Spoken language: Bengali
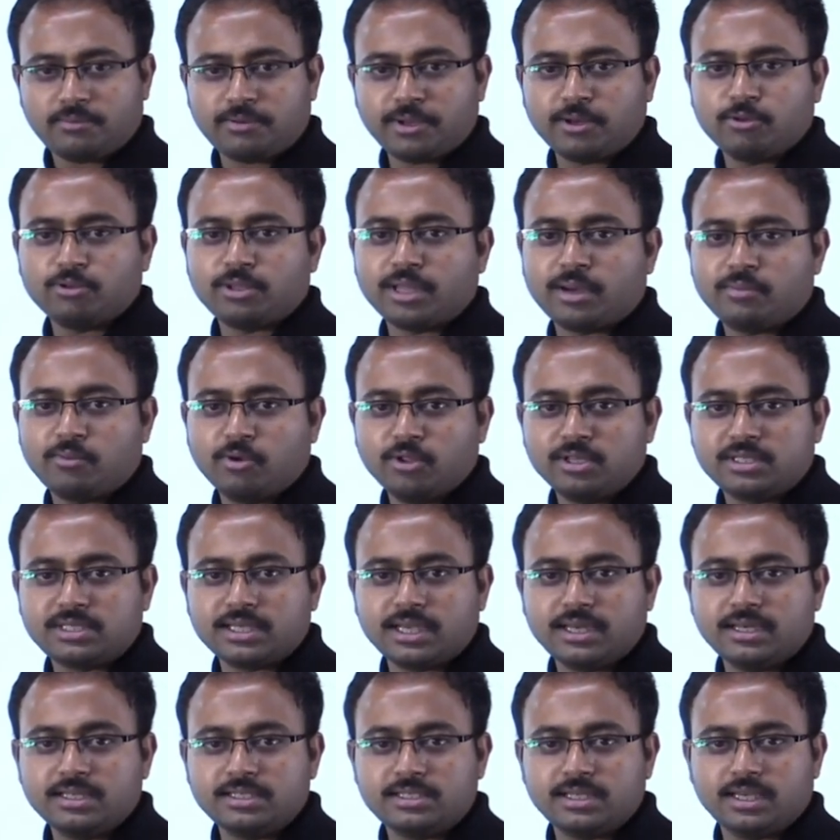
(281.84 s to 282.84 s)
ফেলুদা
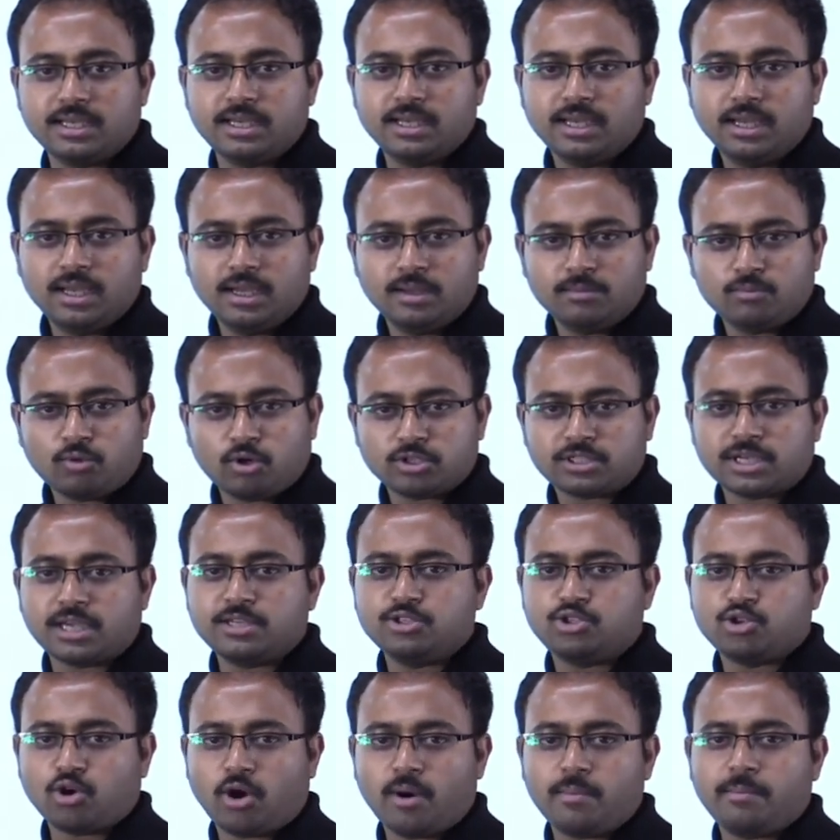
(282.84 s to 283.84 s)
বলছেন যে
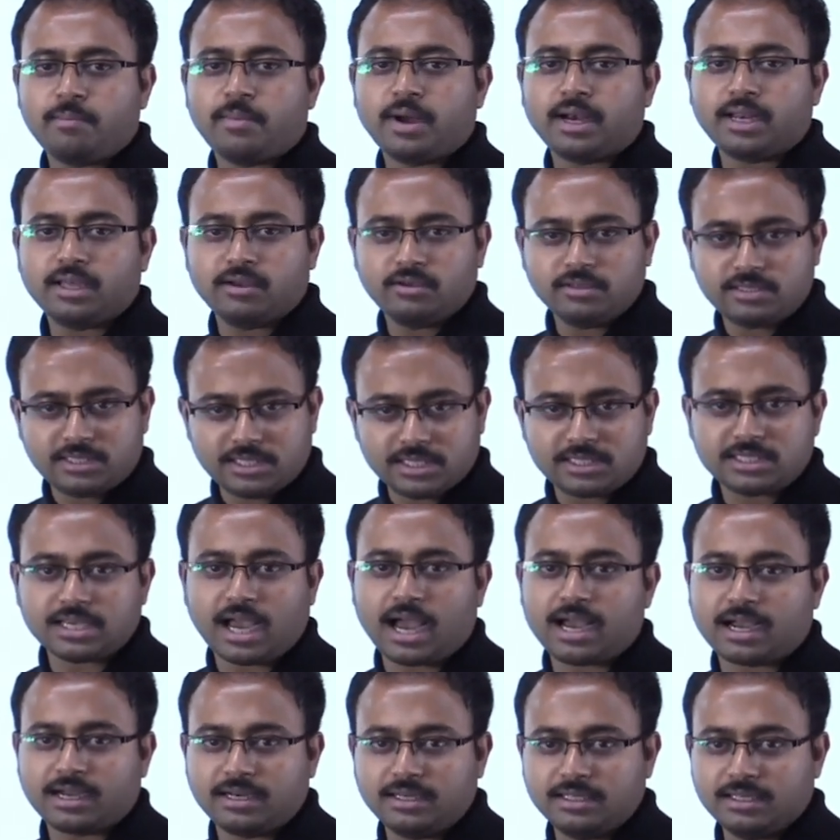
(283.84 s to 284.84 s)
মশাই জব মানে হচ্ছে
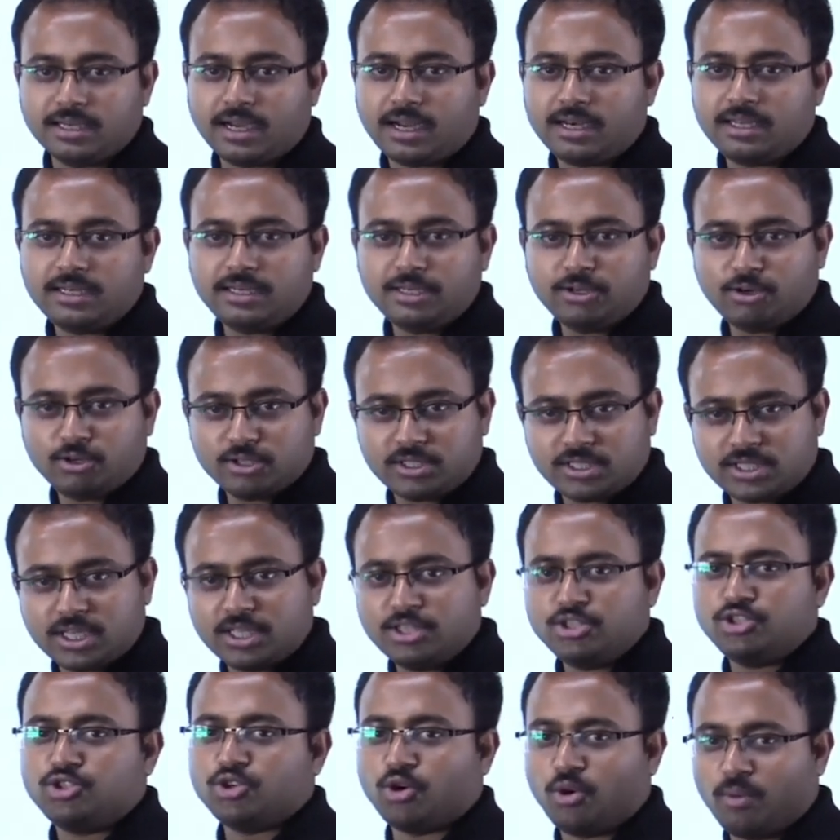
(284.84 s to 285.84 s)
চাকরি আর ইনি
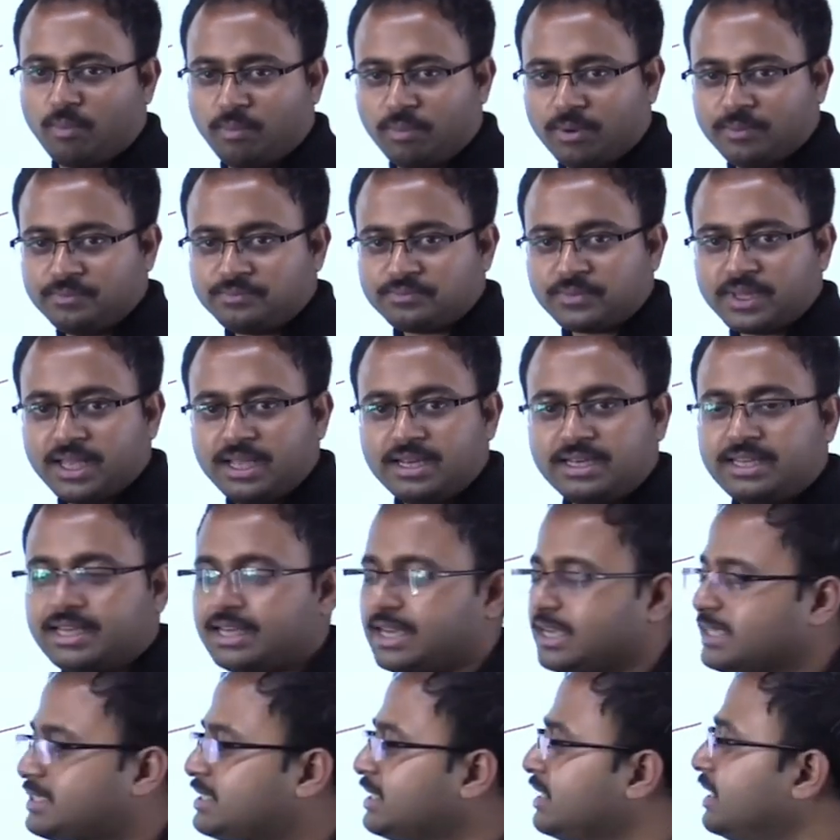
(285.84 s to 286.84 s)
হচ্ছেন জব
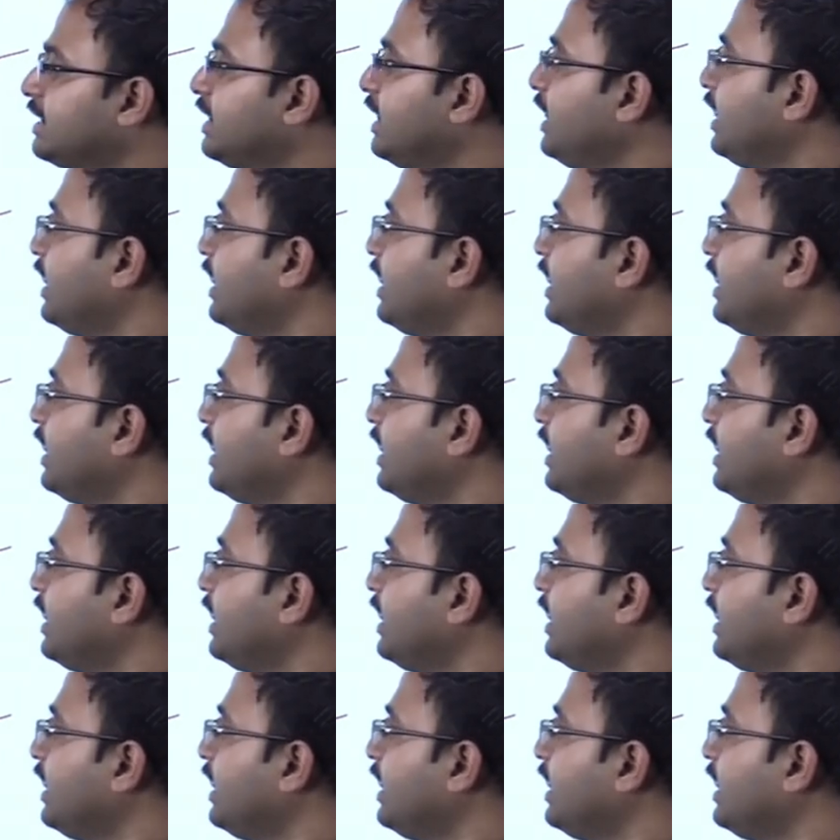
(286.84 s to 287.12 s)
ঠিক আছে